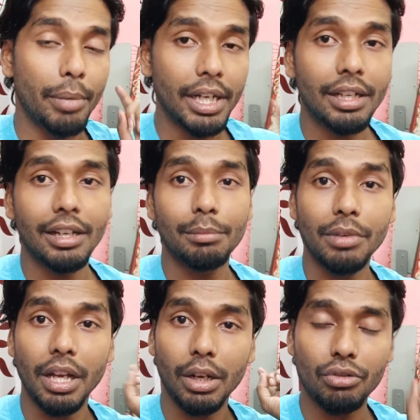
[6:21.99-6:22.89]
बट हम
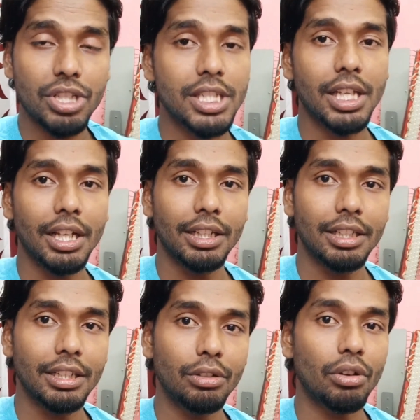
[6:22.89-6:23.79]
कल कोशिश
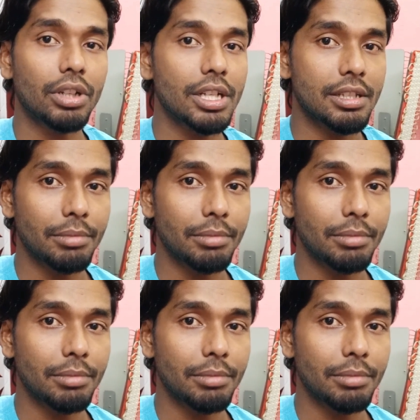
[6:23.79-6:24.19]
करेंगे कि डॉक्टर